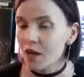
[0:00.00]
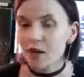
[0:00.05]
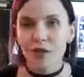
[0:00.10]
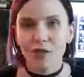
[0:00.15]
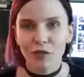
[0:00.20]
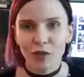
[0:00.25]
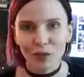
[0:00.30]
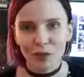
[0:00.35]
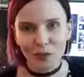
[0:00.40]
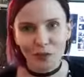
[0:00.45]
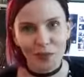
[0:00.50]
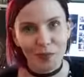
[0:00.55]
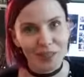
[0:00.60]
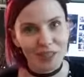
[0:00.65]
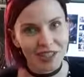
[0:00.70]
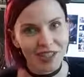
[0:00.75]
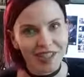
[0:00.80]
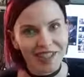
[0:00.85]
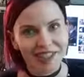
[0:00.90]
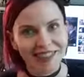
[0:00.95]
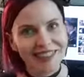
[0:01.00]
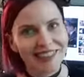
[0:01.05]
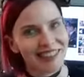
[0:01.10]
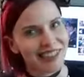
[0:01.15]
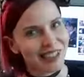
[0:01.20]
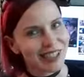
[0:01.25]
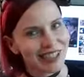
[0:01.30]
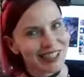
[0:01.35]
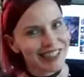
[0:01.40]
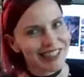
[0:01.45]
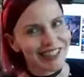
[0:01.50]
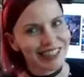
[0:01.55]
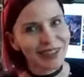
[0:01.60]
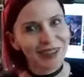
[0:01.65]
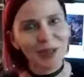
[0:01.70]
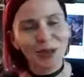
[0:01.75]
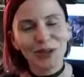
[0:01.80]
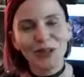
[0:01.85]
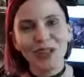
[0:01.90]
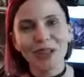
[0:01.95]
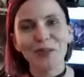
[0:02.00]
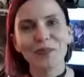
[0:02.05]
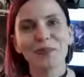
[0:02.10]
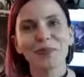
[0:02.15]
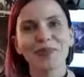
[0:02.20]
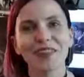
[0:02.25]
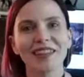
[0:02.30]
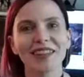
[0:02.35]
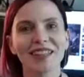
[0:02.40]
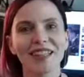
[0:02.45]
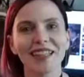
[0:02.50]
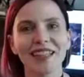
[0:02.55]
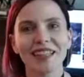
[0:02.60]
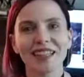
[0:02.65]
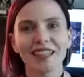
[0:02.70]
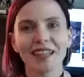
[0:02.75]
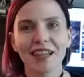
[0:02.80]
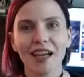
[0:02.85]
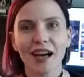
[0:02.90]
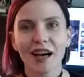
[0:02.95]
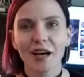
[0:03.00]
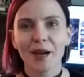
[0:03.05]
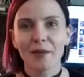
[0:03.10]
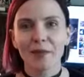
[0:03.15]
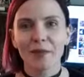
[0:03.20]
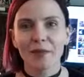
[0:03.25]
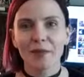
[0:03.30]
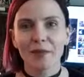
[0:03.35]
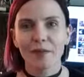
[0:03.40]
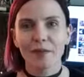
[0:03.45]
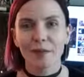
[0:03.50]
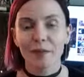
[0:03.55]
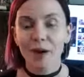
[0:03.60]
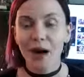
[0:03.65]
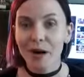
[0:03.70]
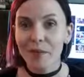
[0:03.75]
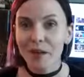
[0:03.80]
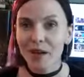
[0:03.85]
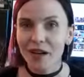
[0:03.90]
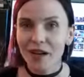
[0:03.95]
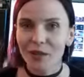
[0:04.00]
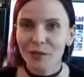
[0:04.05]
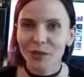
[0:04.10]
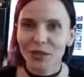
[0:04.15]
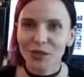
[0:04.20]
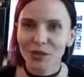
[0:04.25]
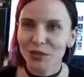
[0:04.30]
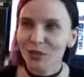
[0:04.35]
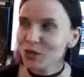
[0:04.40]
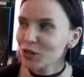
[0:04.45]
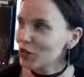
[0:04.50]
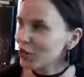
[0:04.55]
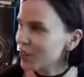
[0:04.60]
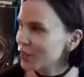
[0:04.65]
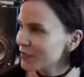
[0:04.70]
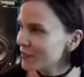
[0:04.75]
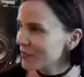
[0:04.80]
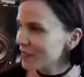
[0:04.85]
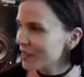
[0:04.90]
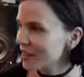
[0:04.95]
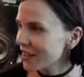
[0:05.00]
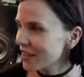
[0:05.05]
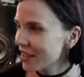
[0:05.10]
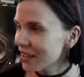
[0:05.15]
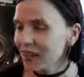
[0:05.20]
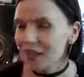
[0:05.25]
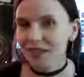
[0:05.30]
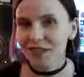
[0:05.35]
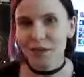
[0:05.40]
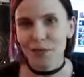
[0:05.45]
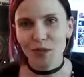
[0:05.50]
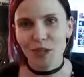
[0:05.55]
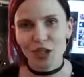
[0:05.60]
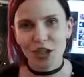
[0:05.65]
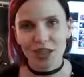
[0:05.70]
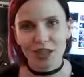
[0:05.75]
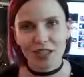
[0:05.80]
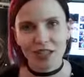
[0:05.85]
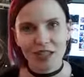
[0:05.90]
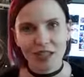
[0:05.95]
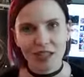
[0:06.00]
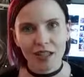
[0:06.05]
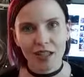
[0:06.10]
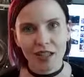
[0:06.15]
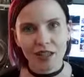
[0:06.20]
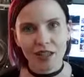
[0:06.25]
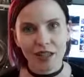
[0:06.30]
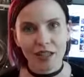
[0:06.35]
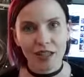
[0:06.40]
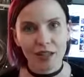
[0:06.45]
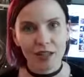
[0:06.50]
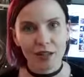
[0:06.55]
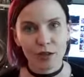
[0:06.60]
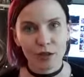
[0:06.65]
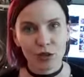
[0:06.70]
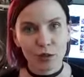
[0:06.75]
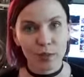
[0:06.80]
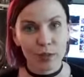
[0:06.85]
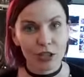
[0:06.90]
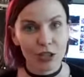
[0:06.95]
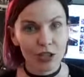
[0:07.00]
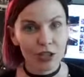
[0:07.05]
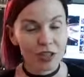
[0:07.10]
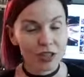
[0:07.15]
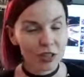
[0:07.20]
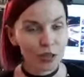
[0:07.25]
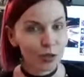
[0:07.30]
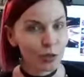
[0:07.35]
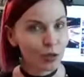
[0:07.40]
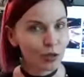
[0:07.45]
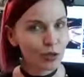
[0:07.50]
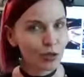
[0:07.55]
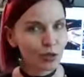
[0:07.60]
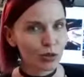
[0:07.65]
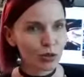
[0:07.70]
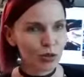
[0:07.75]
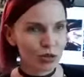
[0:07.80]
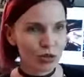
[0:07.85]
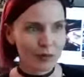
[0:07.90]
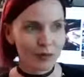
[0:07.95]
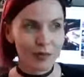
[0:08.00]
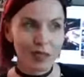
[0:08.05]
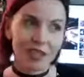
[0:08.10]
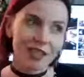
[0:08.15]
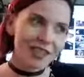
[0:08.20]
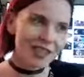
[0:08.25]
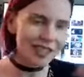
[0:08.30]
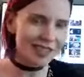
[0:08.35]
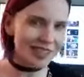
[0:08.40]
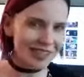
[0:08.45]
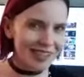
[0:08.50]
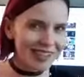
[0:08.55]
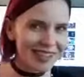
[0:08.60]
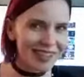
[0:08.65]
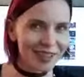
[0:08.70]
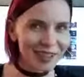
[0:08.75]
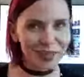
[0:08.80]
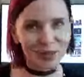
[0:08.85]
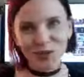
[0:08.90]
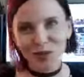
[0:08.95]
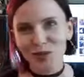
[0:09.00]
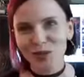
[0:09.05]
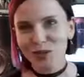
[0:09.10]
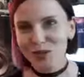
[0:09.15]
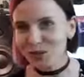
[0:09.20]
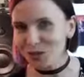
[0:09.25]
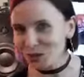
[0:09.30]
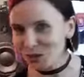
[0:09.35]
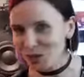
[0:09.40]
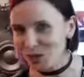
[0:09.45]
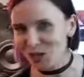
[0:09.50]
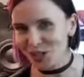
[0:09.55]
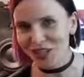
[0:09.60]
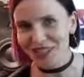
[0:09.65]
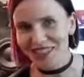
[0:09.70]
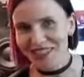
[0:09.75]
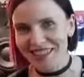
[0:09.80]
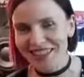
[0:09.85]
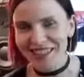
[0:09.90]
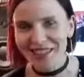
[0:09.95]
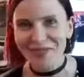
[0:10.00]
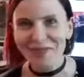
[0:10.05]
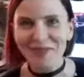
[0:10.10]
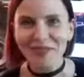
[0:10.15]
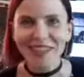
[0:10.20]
Вот, мне 33 года, я мама, у меня есть дочка замечательная, ей уже почти 3 года тоже. Мне 33, дочке 3.